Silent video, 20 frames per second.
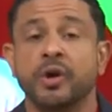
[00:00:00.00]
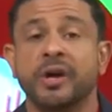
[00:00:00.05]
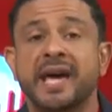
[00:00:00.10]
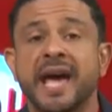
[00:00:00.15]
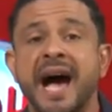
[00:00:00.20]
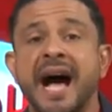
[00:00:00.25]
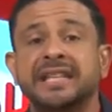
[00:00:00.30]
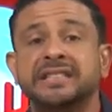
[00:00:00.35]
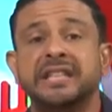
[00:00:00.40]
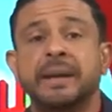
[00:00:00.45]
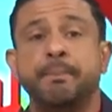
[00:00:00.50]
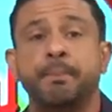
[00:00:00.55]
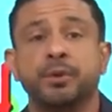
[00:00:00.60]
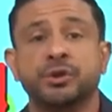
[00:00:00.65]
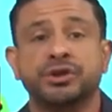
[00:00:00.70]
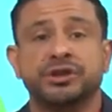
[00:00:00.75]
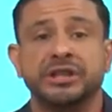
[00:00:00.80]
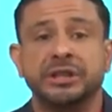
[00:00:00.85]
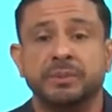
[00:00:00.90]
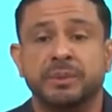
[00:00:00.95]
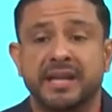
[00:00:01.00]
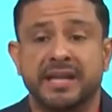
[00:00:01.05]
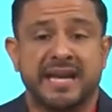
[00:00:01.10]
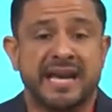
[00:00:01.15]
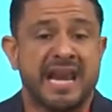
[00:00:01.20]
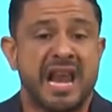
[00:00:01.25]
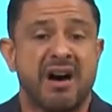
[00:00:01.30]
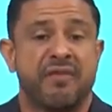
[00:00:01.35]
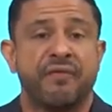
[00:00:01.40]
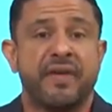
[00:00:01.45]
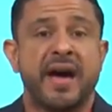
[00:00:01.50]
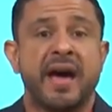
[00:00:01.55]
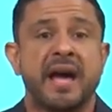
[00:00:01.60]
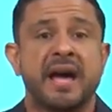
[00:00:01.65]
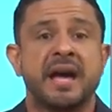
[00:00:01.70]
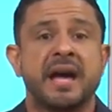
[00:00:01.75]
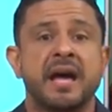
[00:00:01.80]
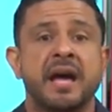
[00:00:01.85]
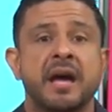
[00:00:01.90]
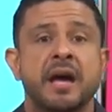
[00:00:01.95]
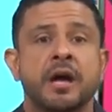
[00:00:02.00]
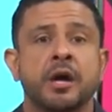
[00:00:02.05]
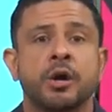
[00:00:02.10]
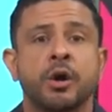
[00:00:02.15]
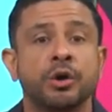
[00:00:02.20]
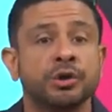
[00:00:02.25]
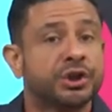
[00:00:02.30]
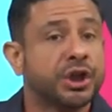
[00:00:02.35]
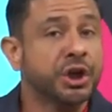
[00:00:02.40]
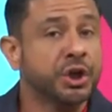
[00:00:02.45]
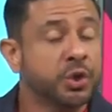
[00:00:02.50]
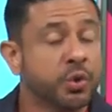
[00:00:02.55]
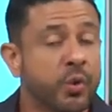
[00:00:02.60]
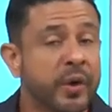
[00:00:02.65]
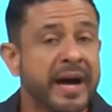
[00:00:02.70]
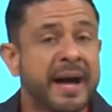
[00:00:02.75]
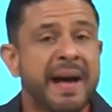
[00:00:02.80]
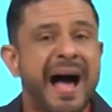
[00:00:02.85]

lo que hace posible que la fe continúe